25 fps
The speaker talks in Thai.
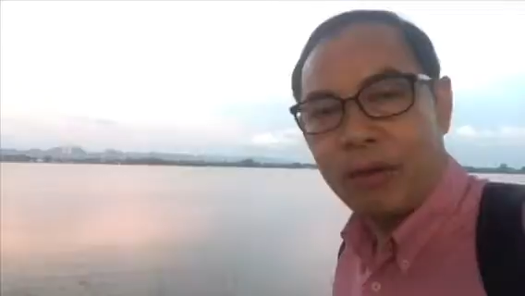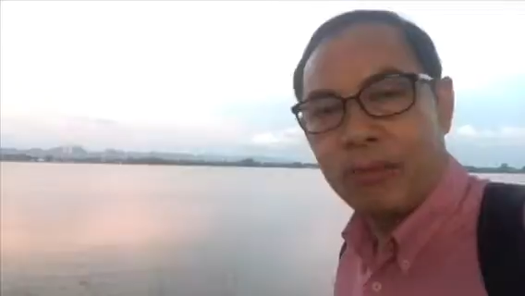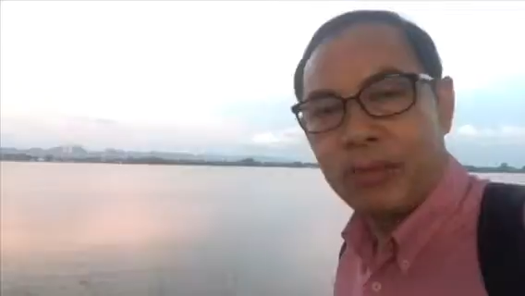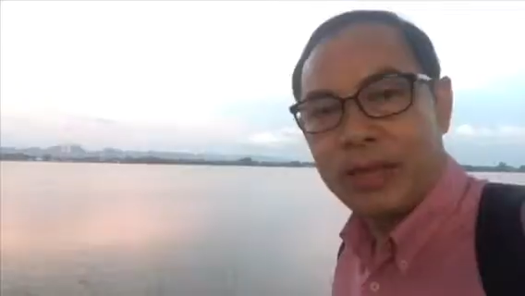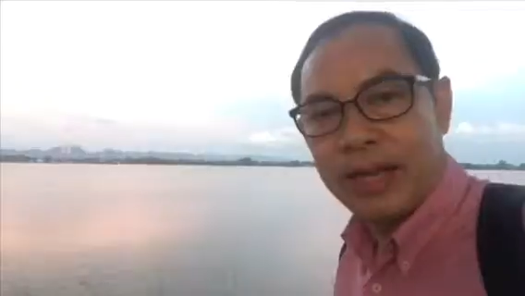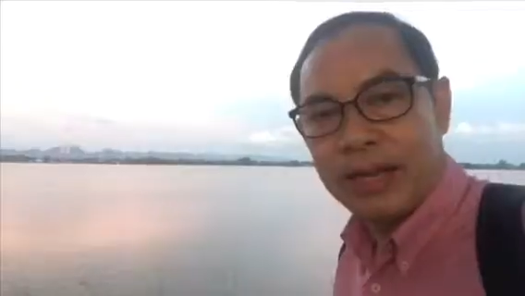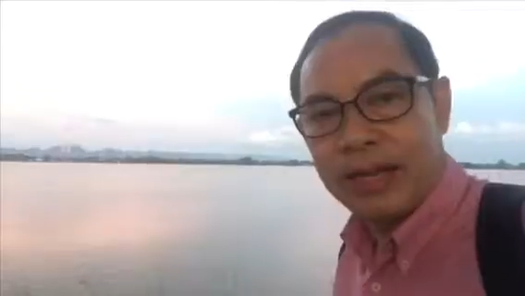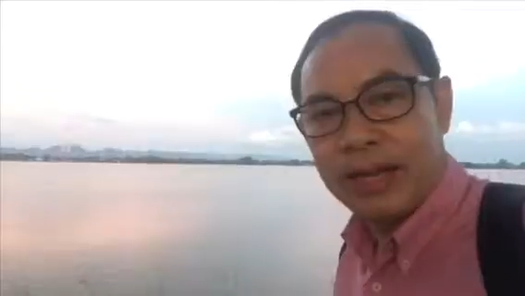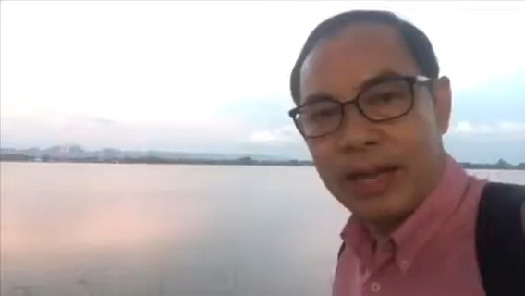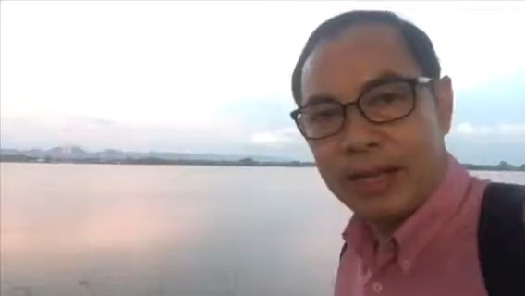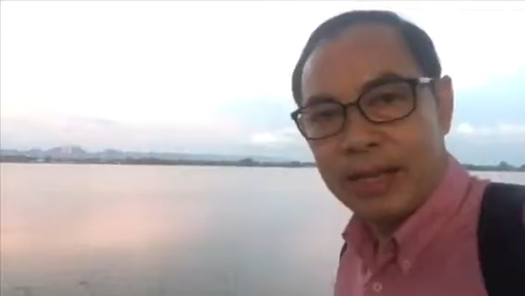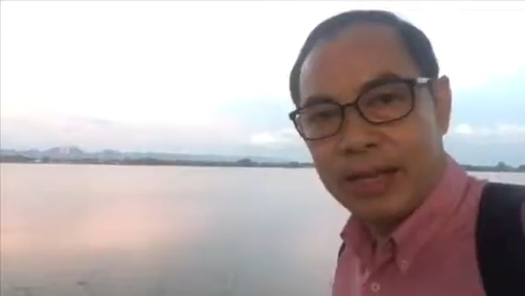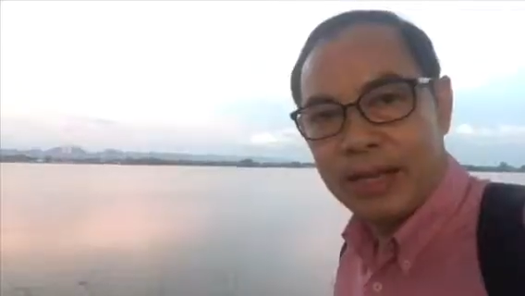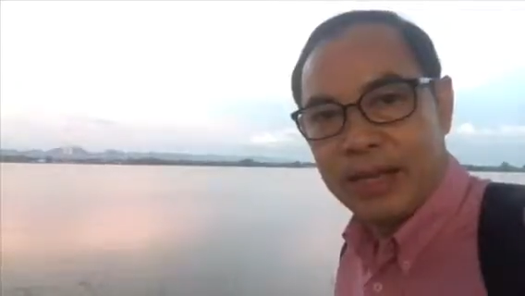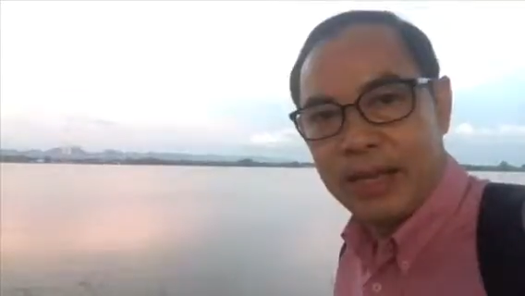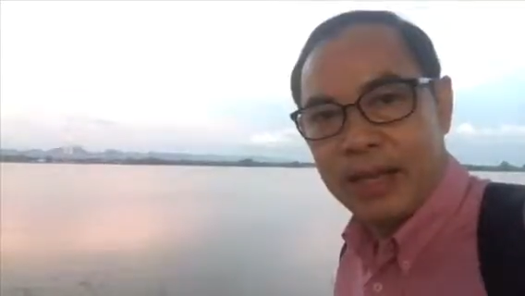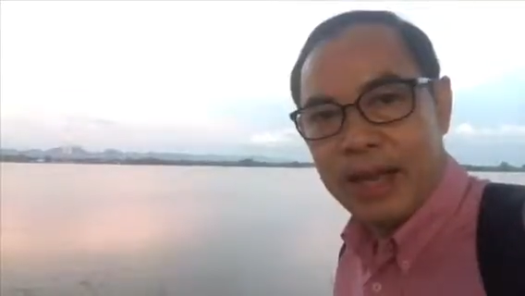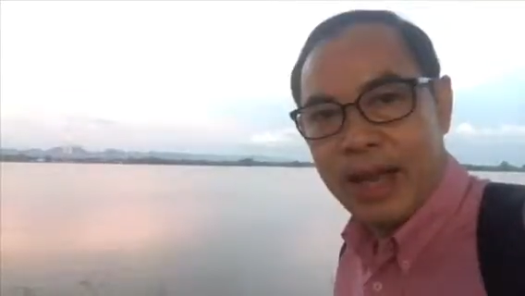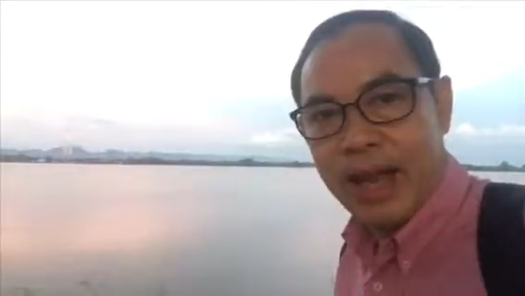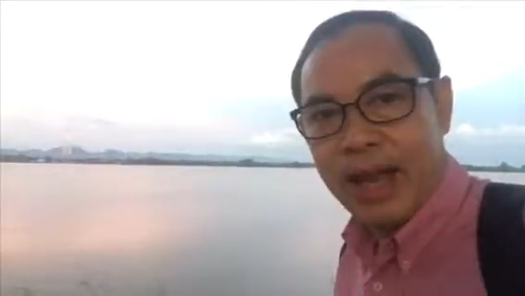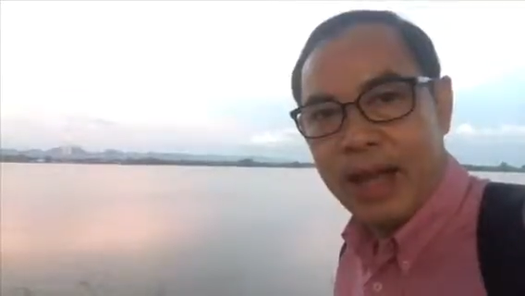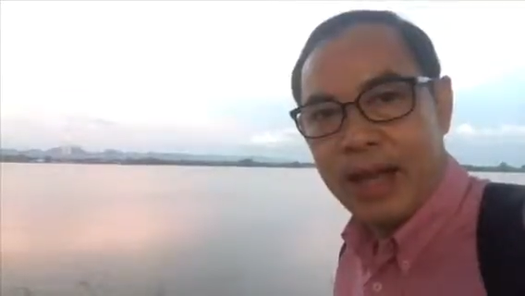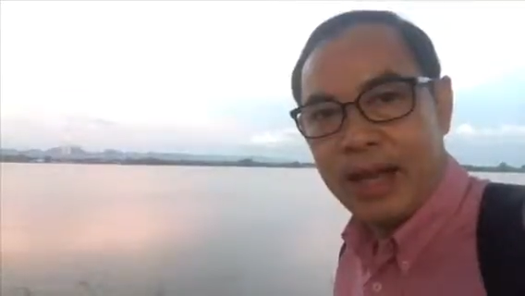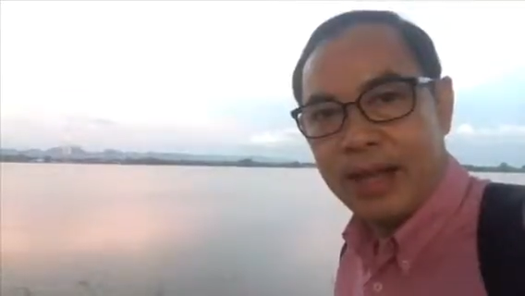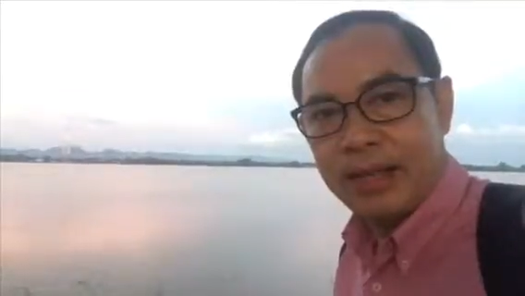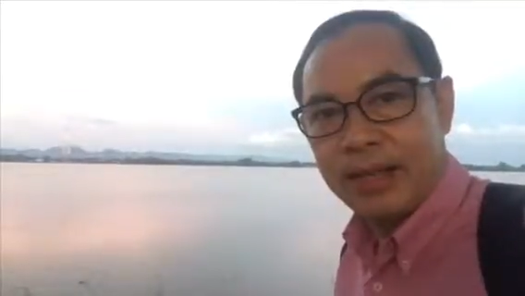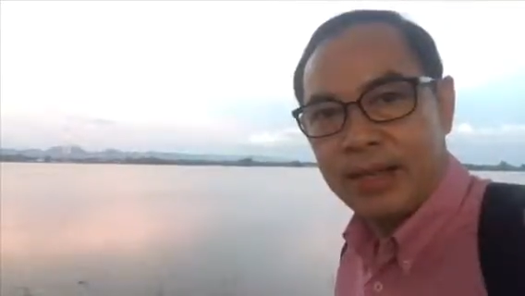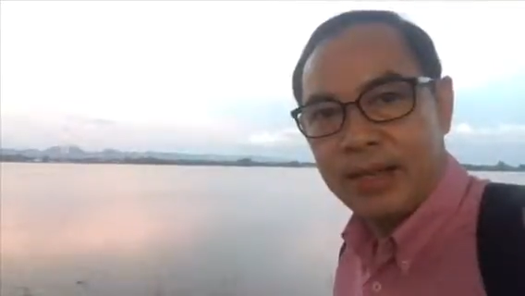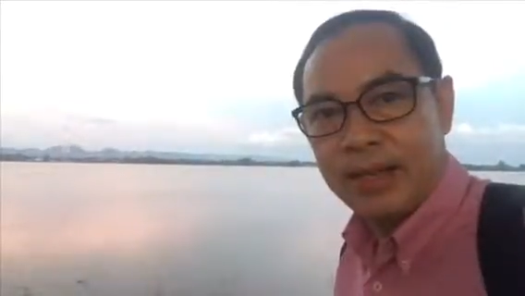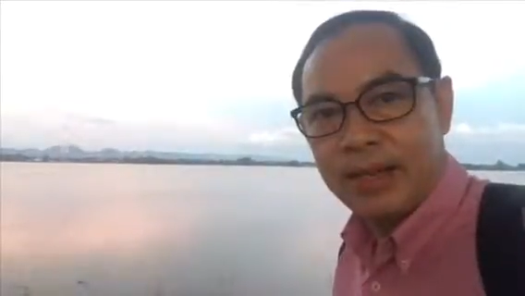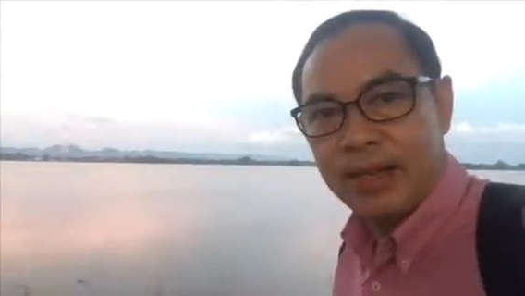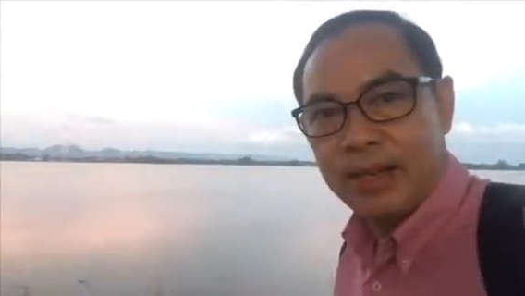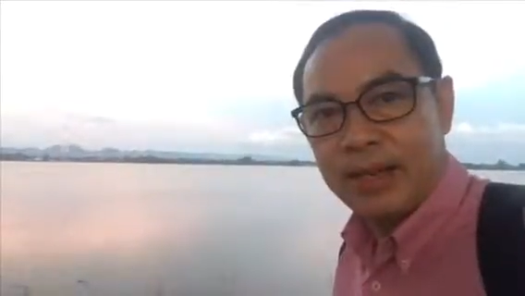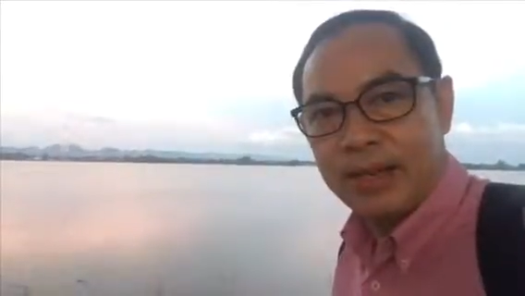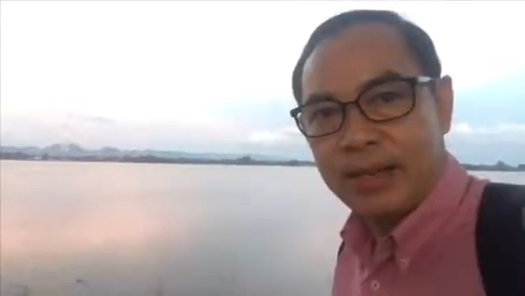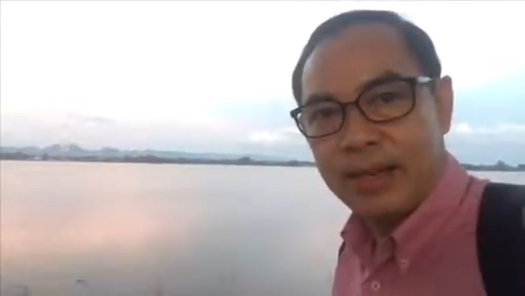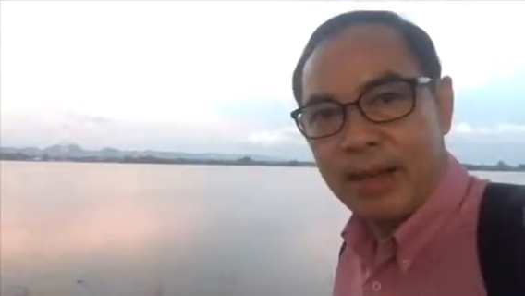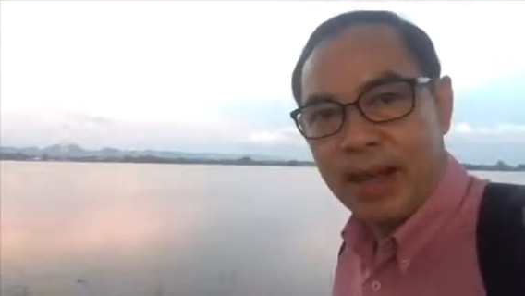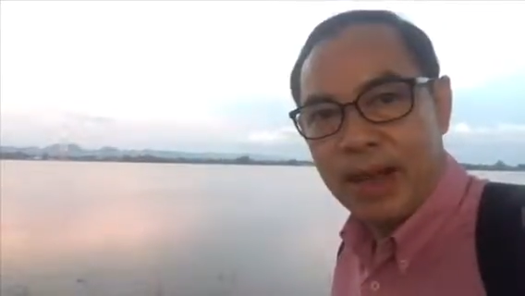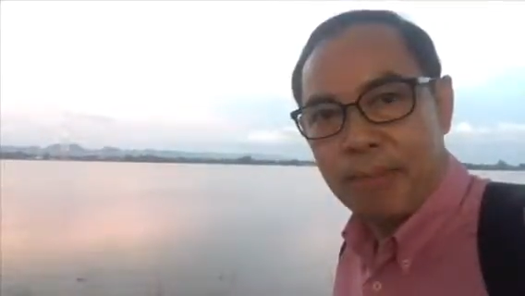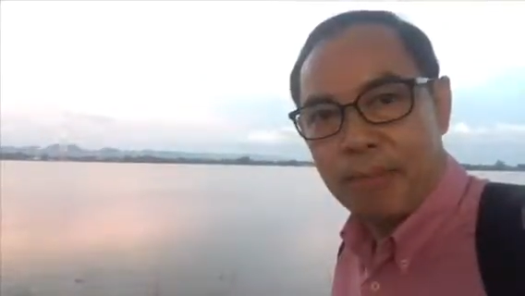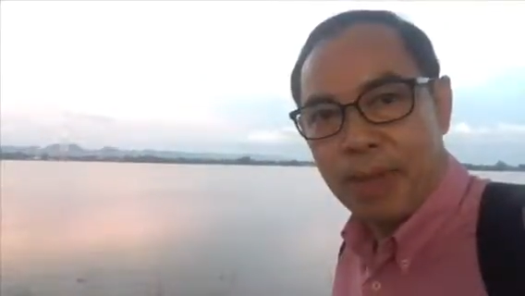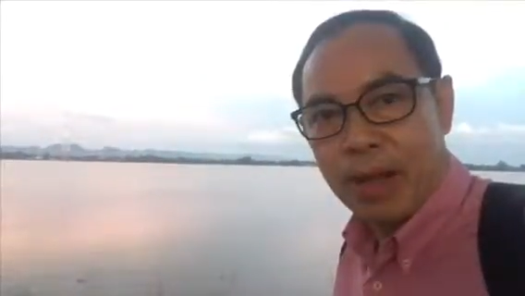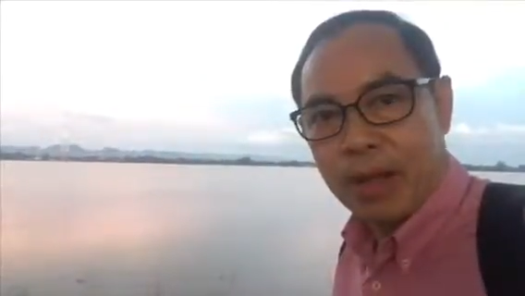เราคิดอย่างนี้ได้ นั่น